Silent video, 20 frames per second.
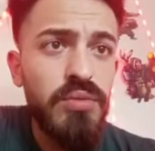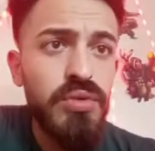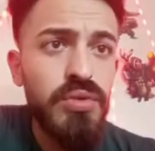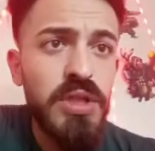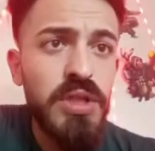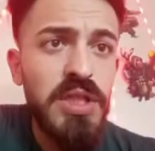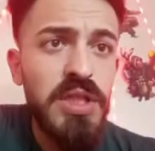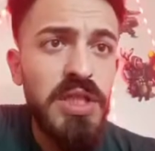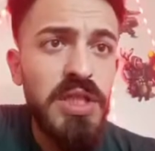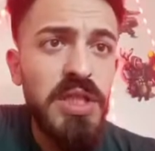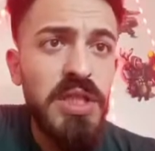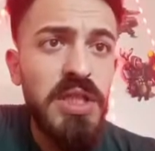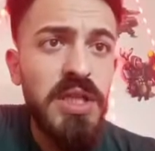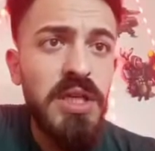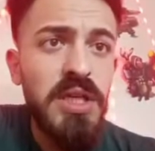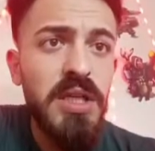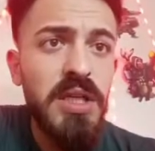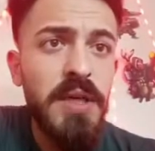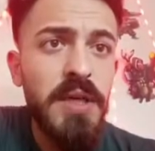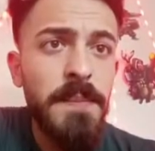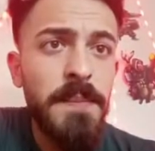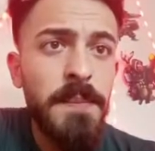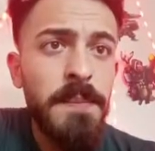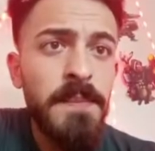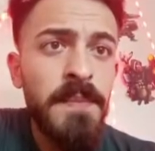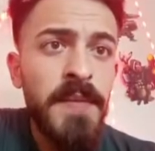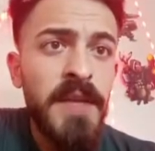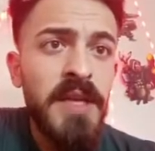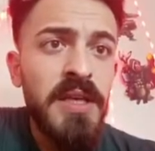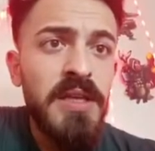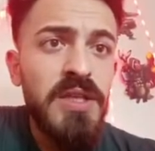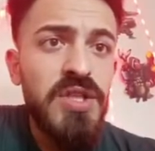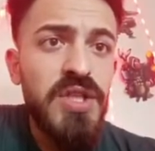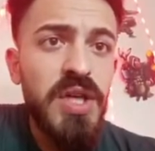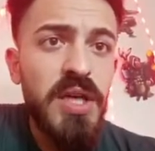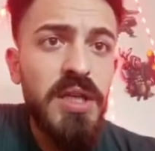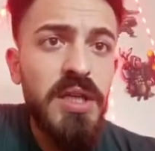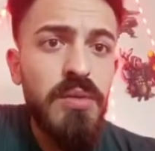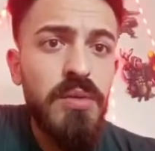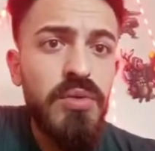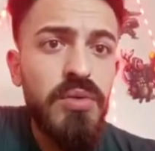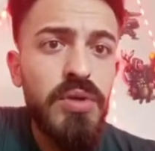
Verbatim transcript: Buradaki iki tane cehennem